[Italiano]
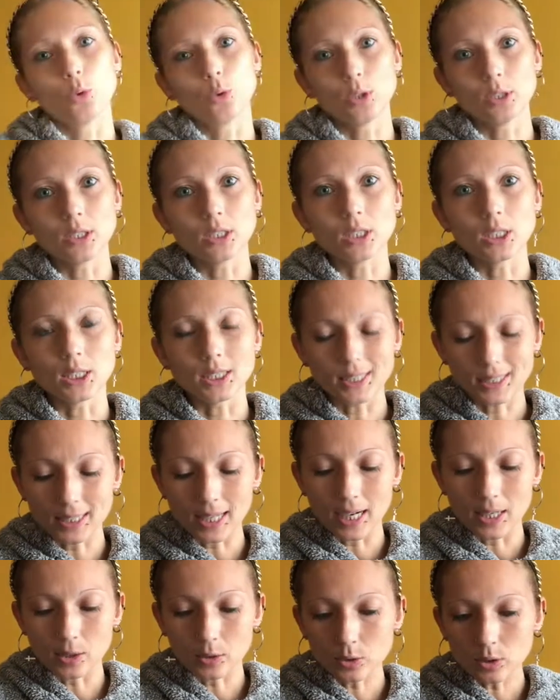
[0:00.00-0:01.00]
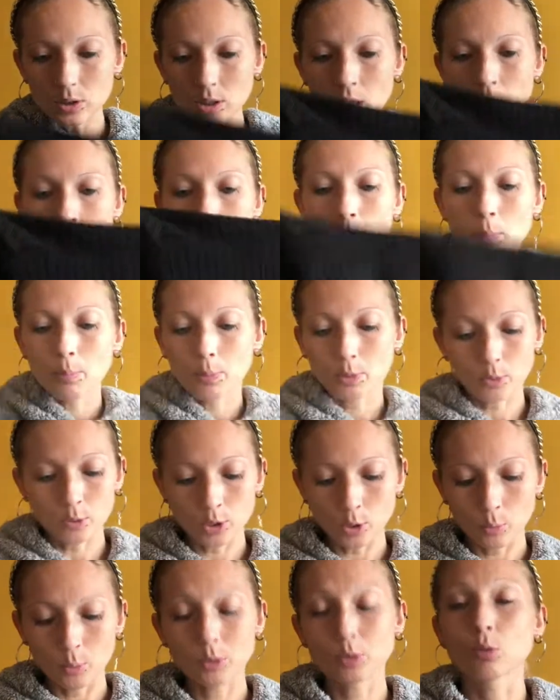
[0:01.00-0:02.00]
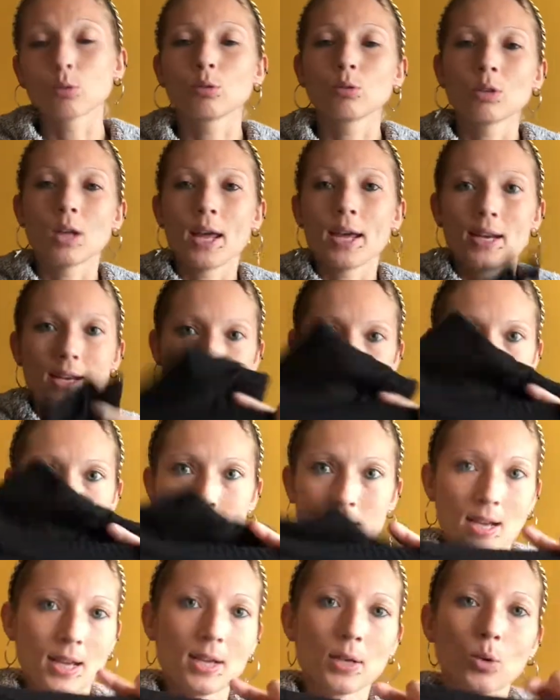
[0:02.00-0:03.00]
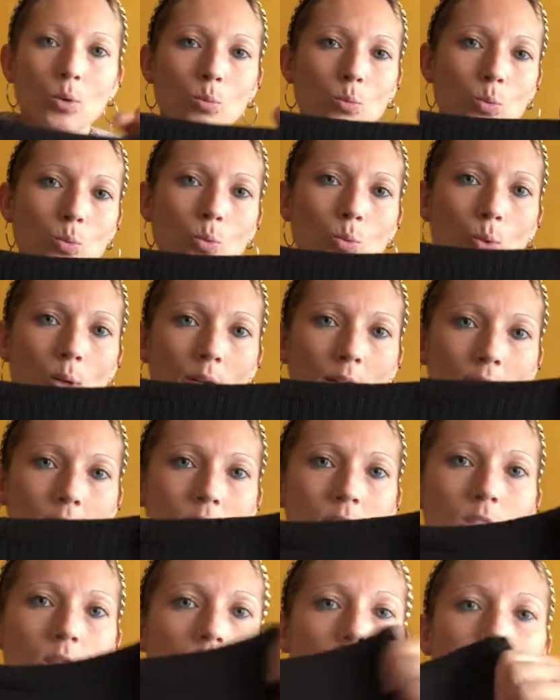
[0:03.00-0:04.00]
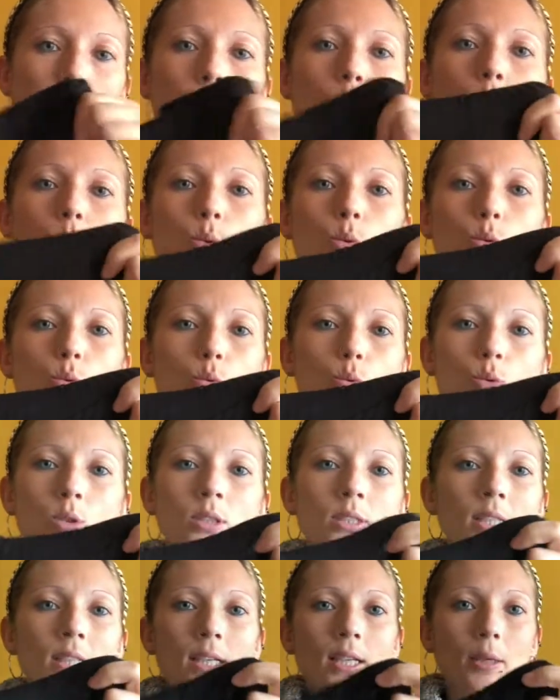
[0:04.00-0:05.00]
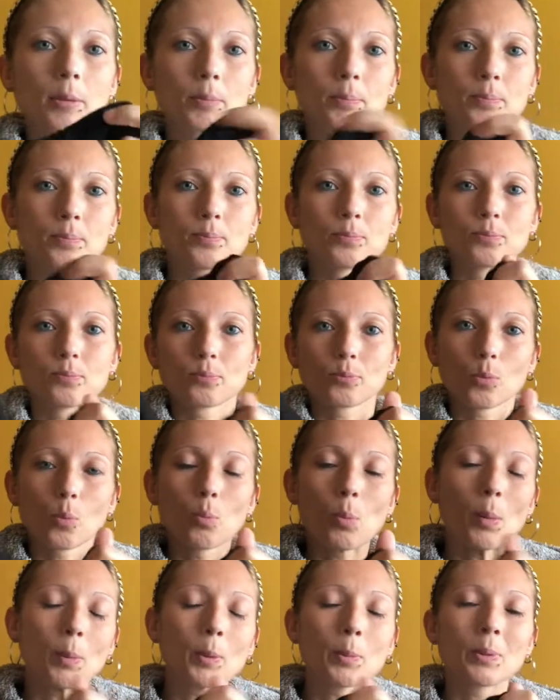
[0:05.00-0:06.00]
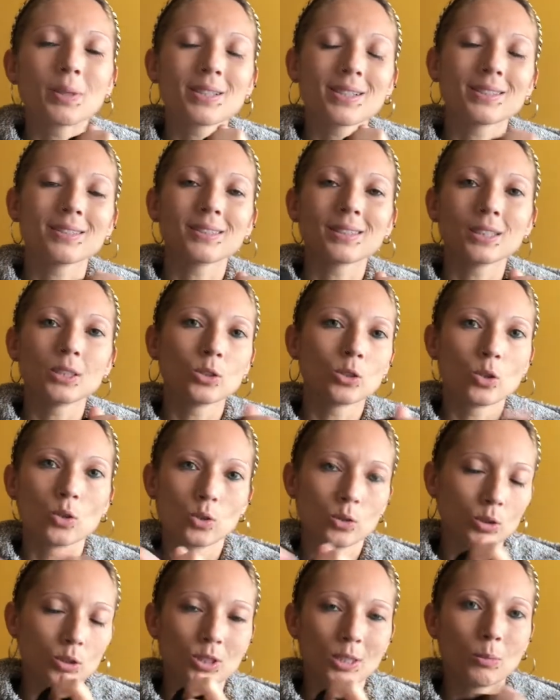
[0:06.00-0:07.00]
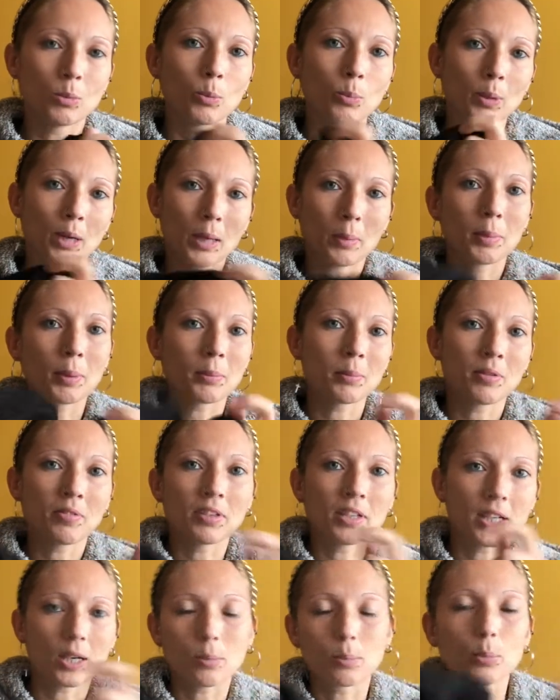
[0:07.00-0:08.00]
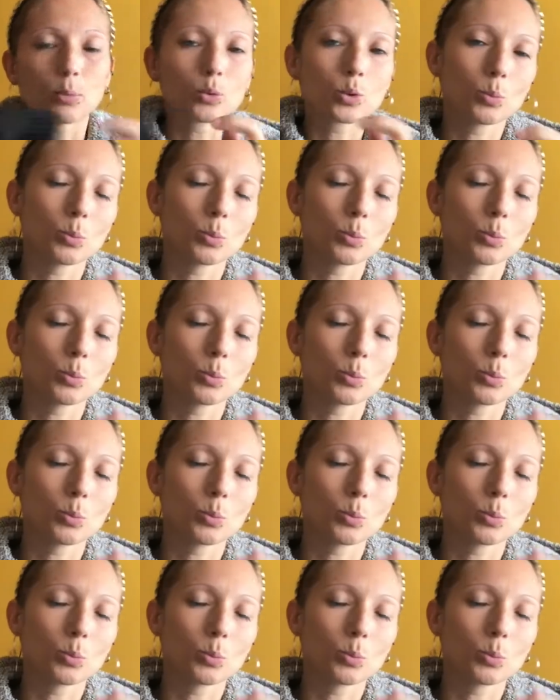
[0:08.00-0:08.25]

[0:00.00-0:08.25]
lì chiaro però anche questo non è in lana, è comunque in quel cotone mm, un po' più pesantino, diciamo per la primavera, appunto